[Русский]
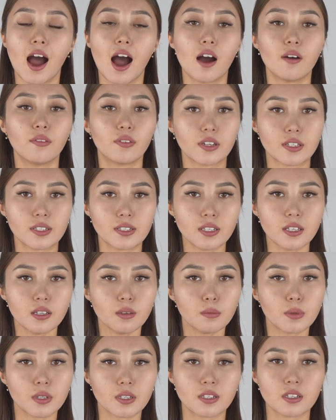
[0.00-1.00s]
а в
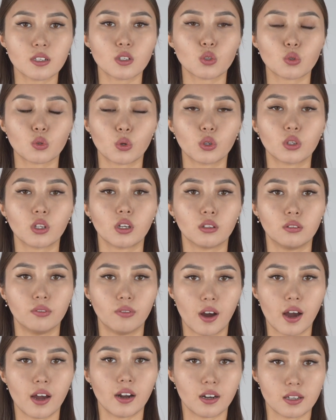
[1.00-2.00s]
России бензин стоит в
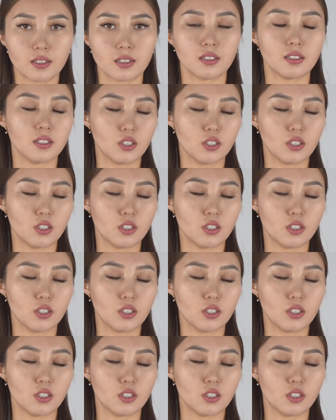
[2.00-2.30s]
два раза